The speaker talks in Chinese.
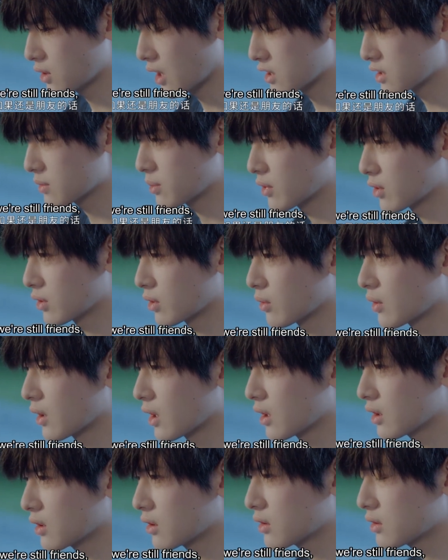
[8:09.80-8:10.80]
还是朋友
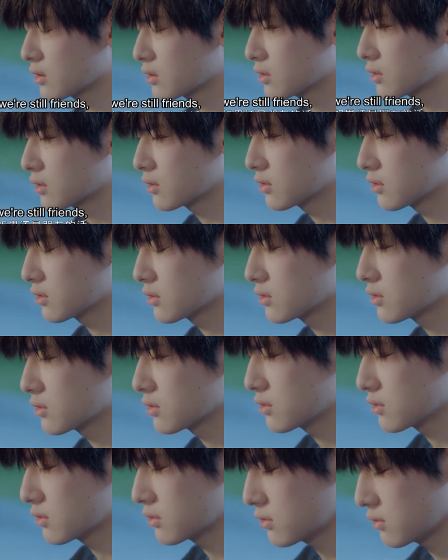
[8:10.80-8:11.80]
的话，
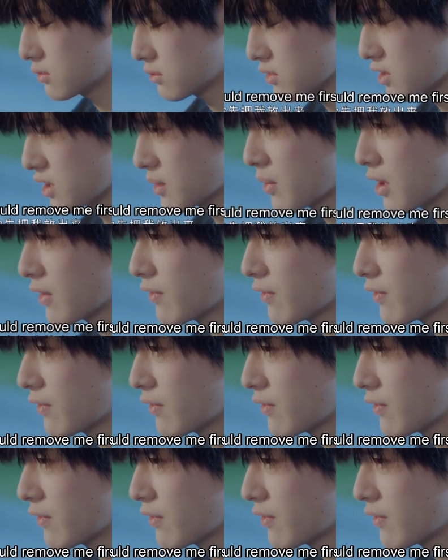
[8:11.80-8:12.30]
你先